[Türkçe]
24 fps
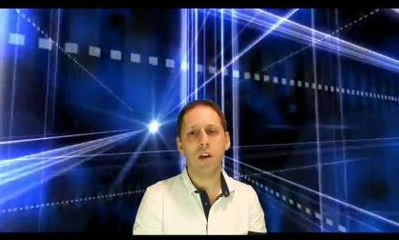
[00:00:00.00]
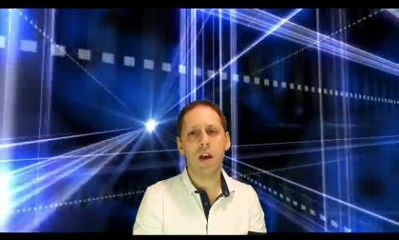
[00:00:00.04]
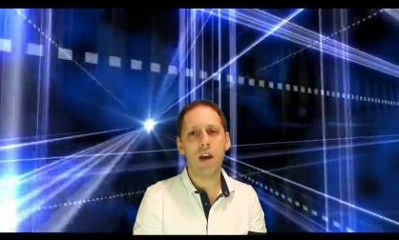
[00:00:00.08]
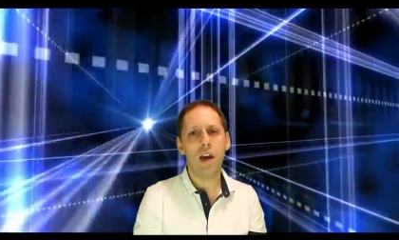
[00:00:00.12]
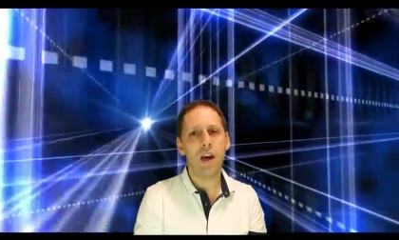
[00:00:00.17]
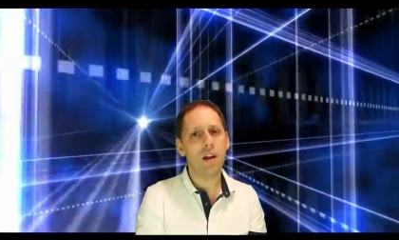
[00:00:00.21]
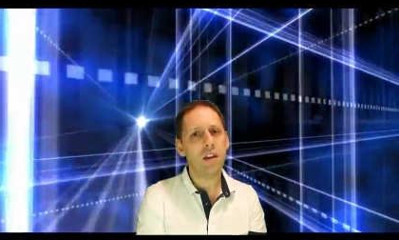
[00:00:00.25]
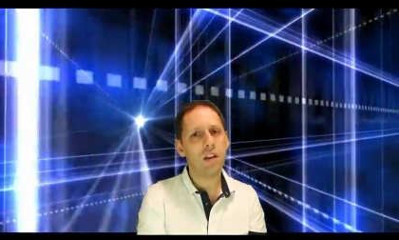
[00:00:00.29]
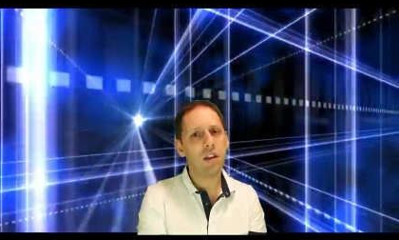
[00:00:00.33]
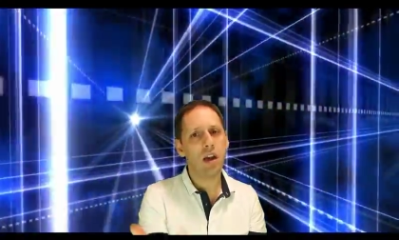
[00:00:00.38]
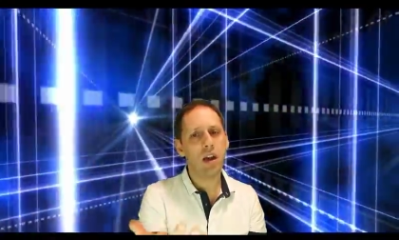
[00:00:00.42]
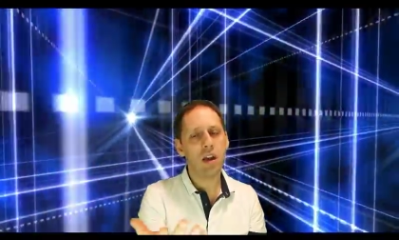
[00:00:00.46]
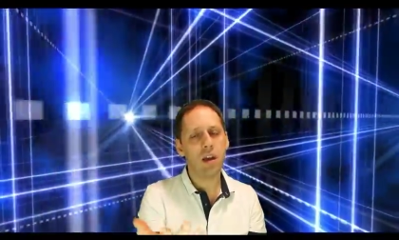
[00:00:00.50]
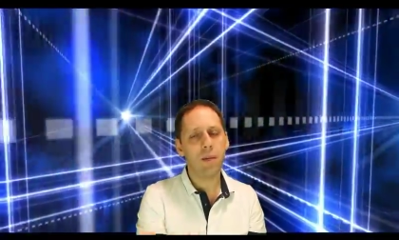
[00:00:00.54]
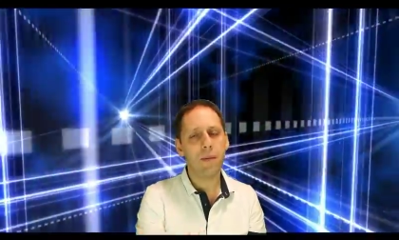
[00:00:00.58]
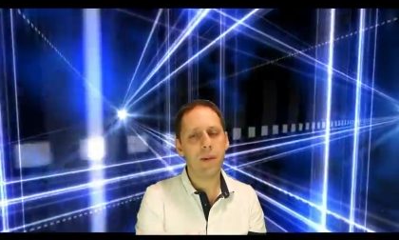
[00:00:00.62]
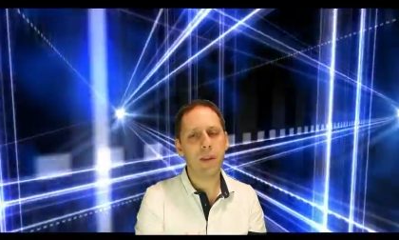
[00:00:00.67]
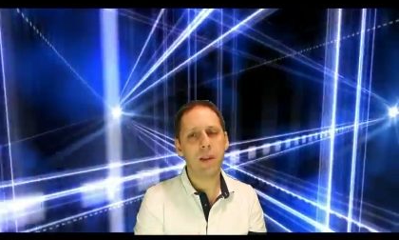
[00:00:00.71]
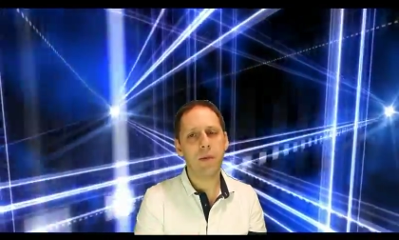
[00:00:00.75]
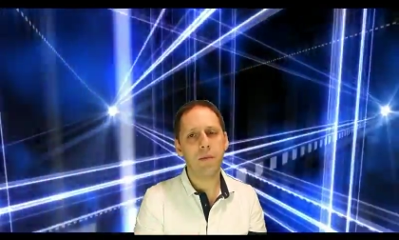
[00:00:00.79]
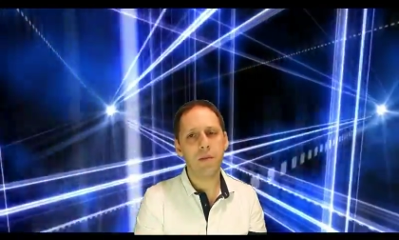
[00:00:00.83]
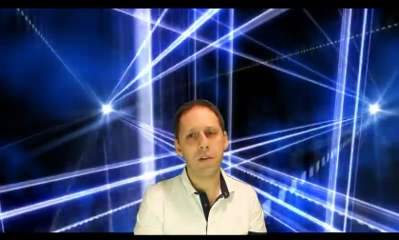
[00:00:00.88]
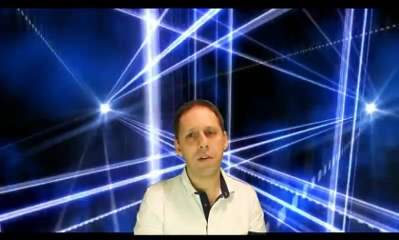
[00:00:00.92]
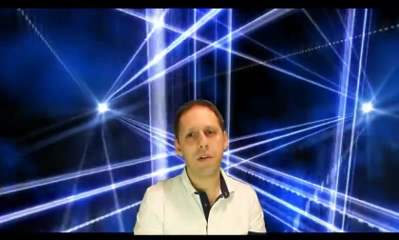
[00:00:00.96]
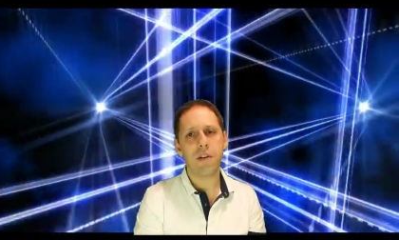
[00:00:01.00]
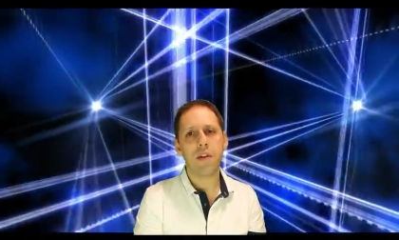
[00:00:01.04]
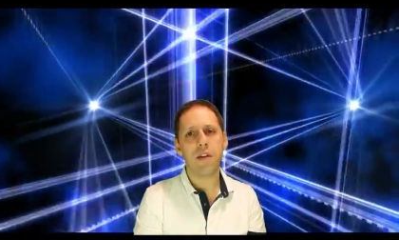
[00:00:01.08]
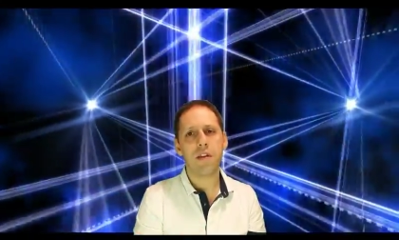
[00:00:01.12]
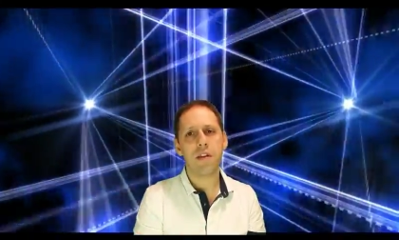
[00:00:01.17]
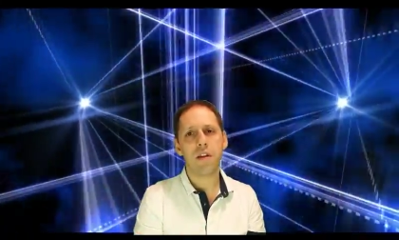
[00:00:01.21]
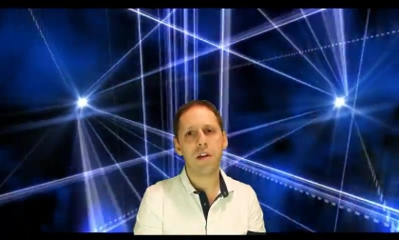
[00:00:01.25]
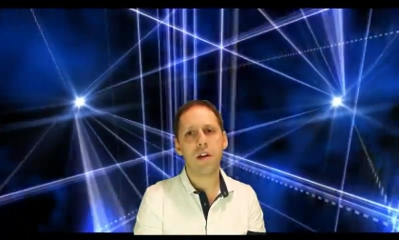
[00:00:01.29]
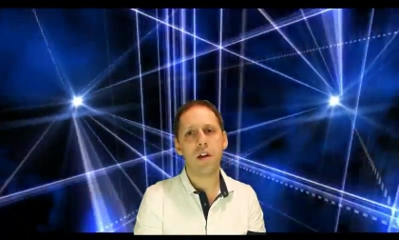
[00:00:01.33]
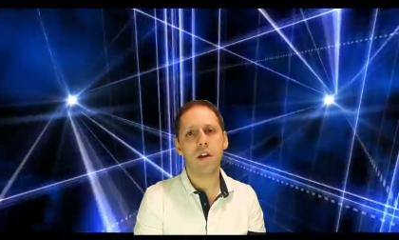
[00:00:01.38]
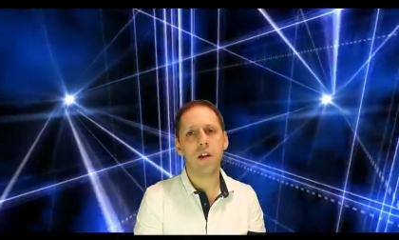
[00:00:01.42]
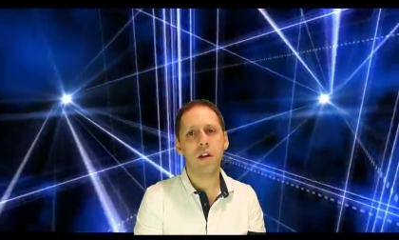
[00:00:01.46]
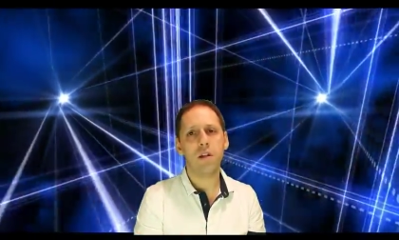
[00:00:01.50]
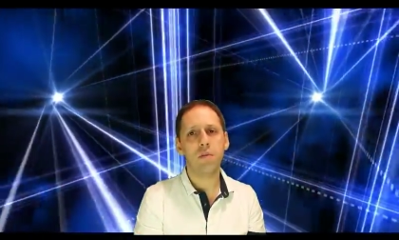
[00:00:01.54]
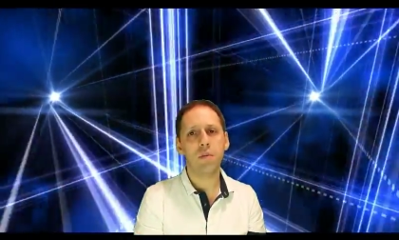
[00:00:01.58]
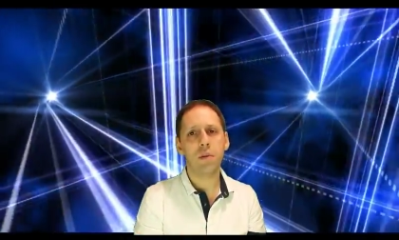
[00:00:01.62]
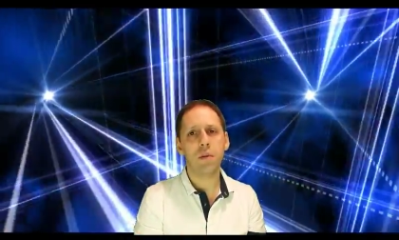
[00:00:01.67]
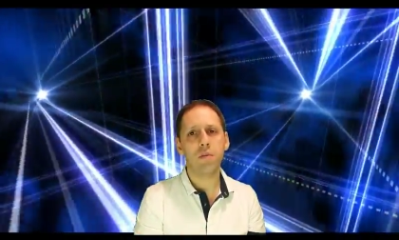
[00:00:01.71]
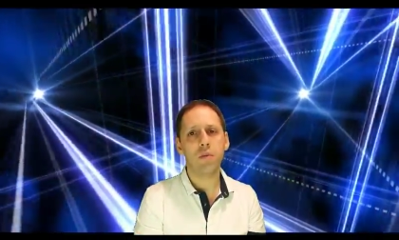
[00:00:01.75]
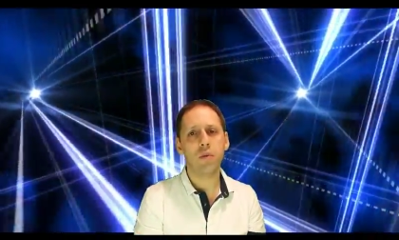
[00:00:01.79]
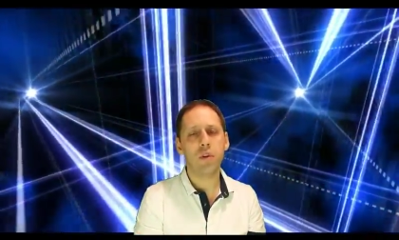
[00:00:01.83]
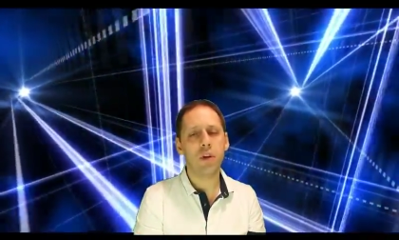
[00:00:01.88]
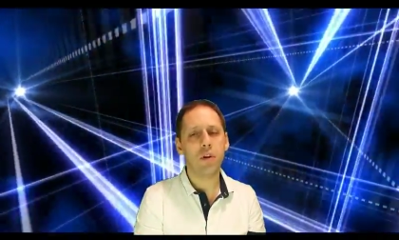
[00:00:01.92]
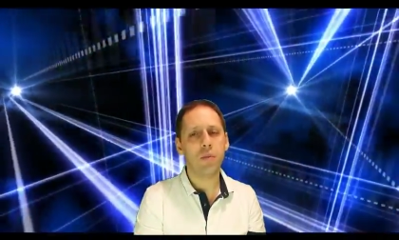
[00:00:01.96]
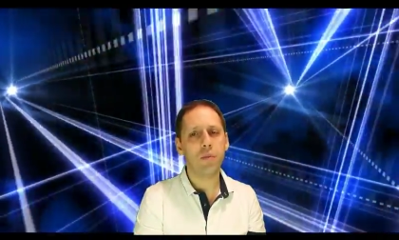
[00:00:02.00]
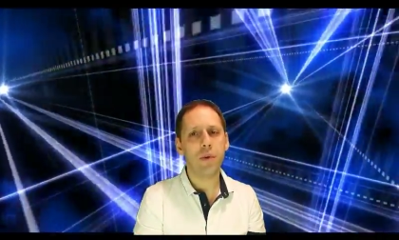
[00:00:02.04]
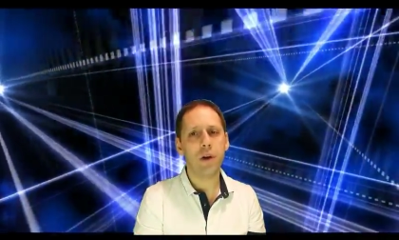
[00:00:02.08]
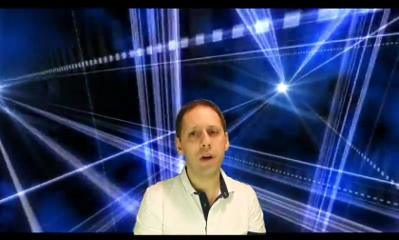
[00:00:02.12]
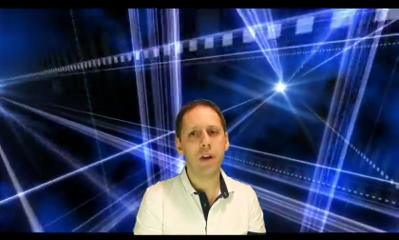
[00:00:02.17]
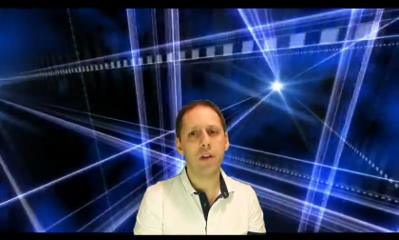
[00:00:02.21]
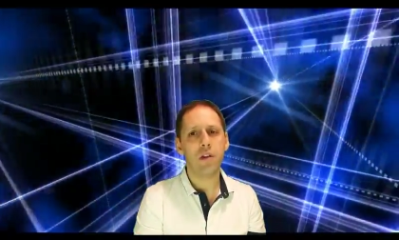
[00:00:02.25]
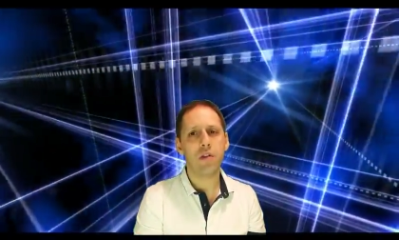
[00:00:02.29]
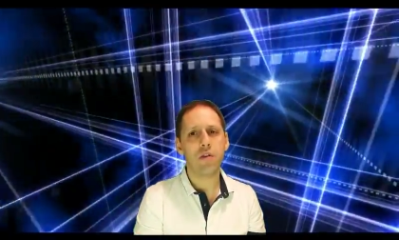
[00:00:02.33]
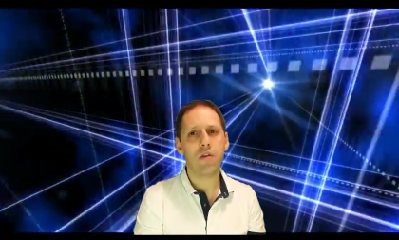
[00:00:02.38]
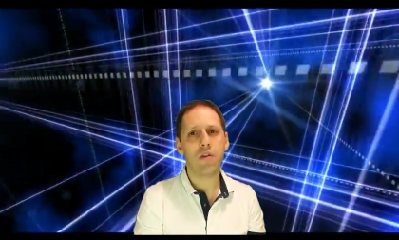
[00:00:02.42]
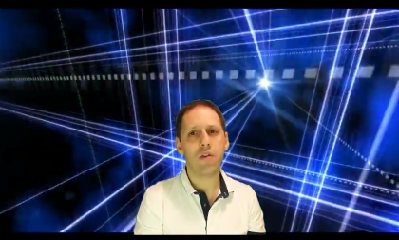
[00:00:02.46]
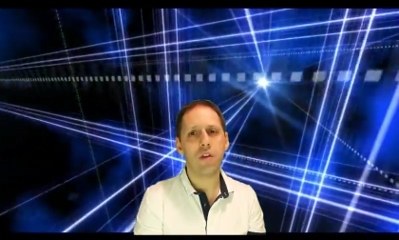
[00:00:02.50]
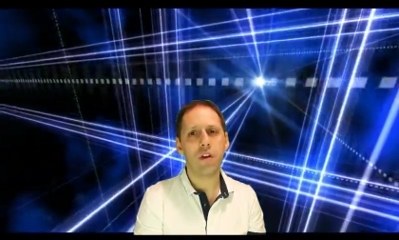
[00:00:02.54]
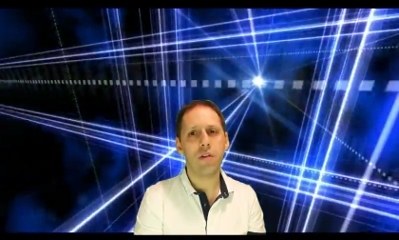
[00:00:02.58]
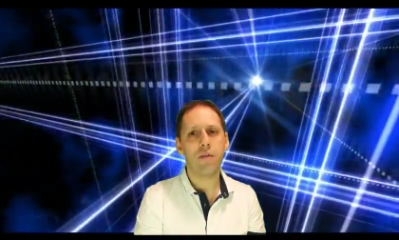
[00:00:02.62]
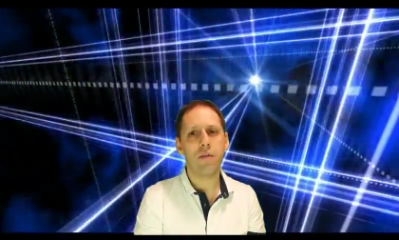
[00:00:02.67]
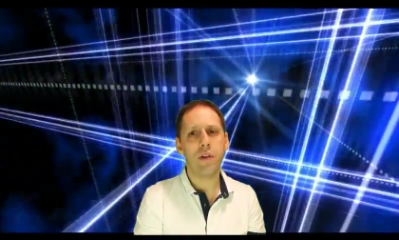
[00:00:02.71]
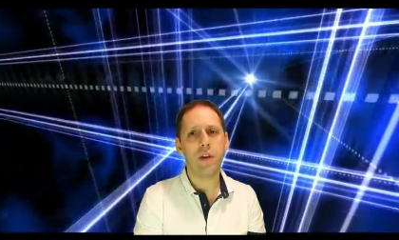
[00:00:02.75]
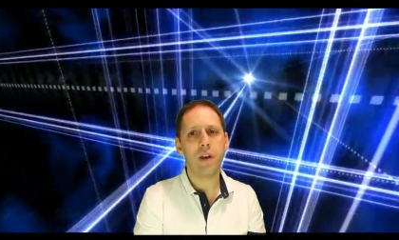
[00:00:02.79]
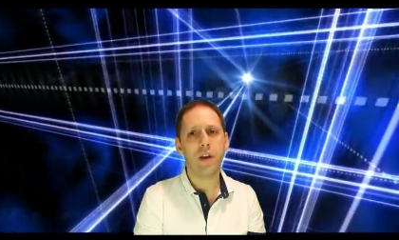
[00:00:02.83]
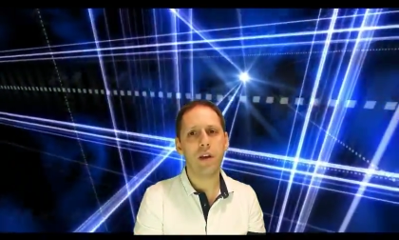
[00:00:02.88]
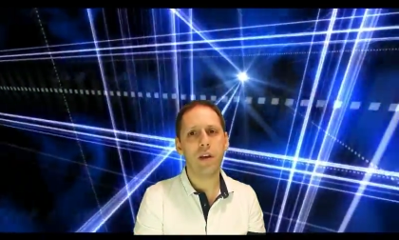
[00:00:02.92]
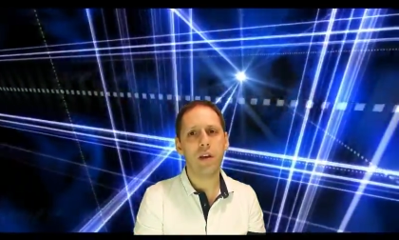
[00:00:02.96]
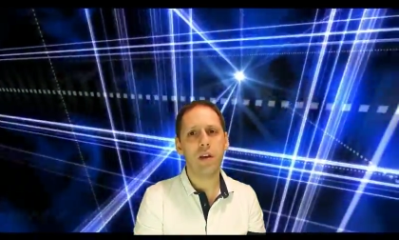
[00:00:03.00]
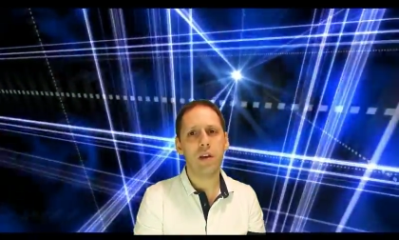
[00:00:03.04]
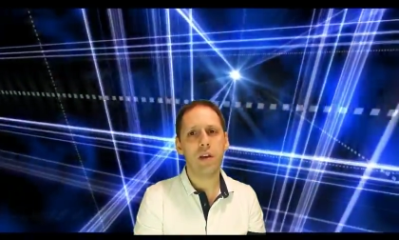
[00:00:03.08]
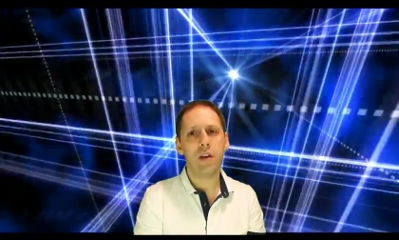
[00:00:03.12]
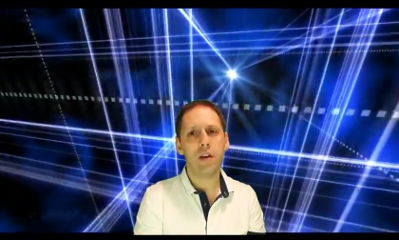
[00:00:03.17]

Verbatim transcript: Eğer takip edebilirseniz kanalımda bunları paylaşacağım ve